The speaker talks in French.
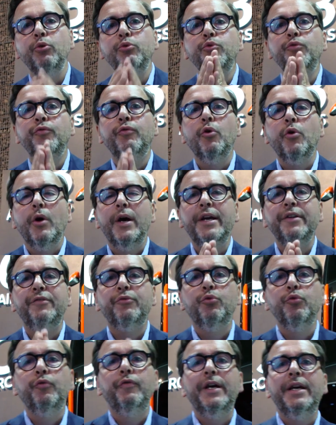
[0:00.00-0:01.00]
le nouveau
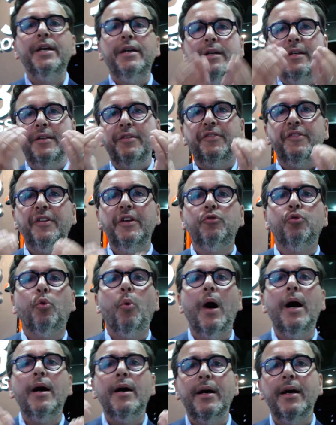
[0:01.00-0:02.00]
SUV
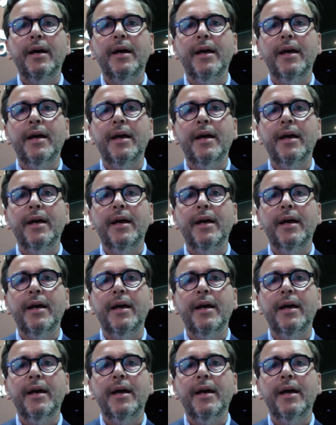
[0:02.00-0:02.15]
C3